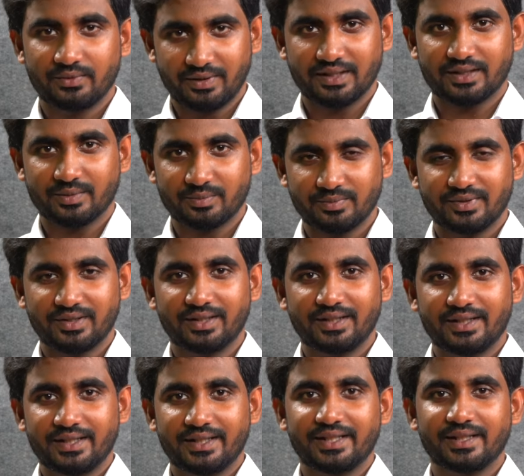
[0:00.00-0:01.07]
வணக்கம்
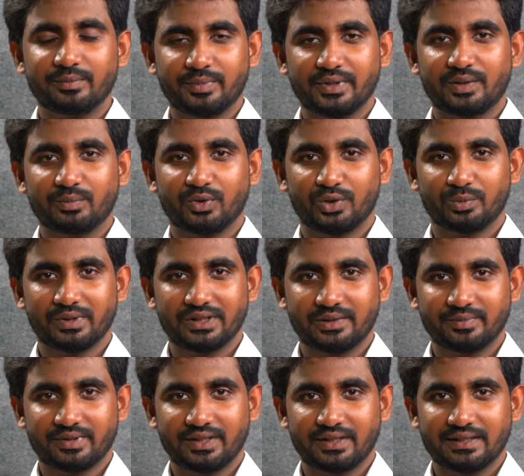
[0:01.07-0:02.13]
என் பேர் முகமது
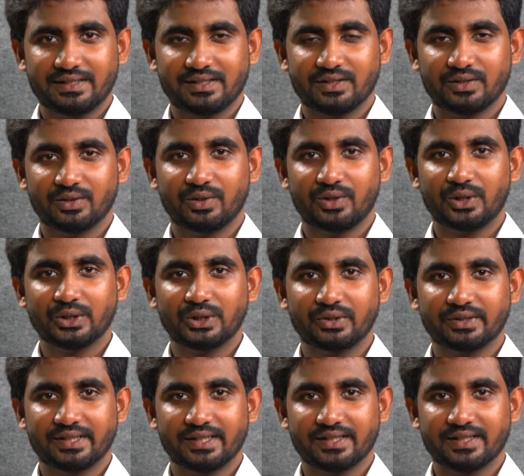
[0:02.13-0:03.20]
இம்தியாஸ்
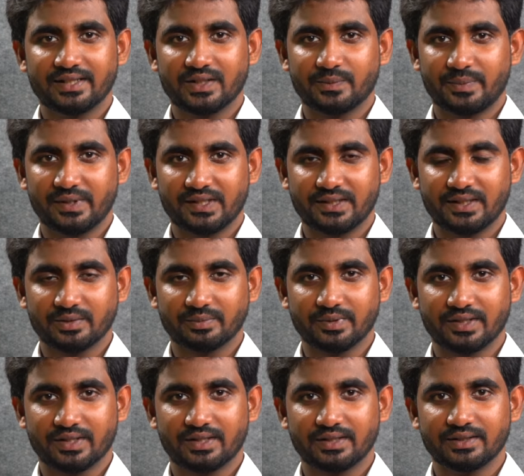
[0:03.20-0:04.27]
ஆடியோலஜிஸ்ட் அண்ட் ஸ்பீச்
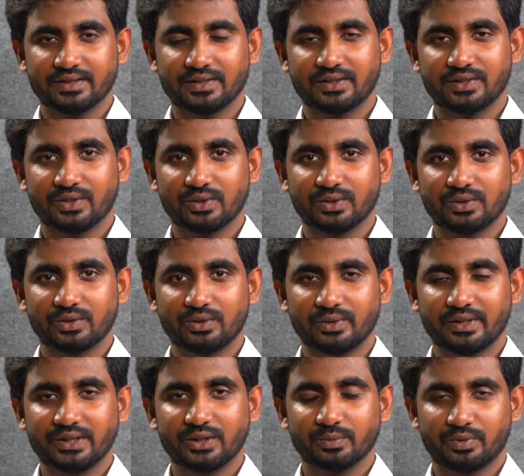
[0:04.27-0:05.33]
தெரபிஸ்ட் ஸோ
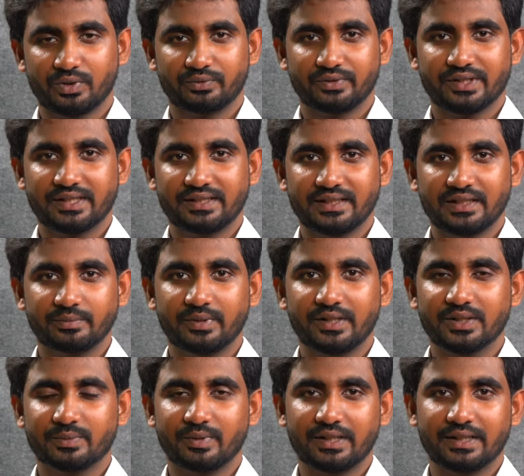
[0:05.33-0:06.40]
என்னோடய ப்ரொஃபஷன் எதை
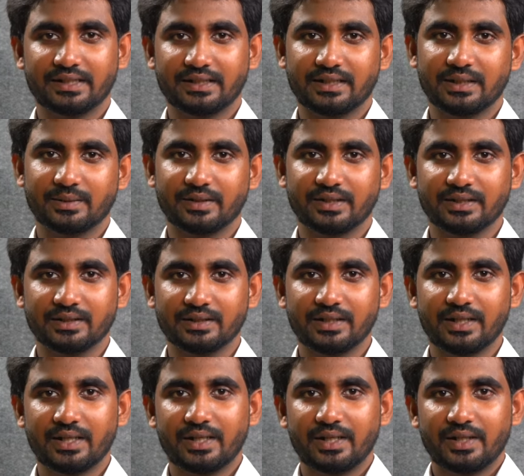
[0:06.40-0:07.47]
பேஸ் பண்ணியிருக்கு அப்படின்னா
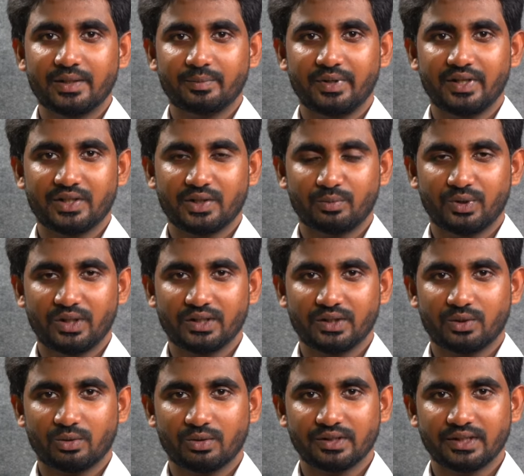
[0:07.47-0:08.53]
பேச முடியாத
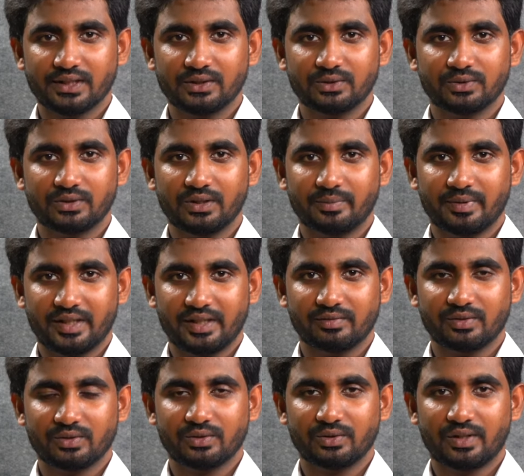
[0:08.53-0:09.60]
குழந்தைங்களோ இல்லை
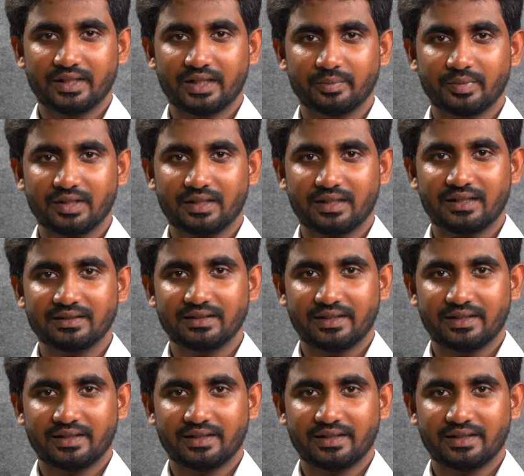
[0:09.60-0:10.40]
பெரியவங்களோ அதே மாதிரி காது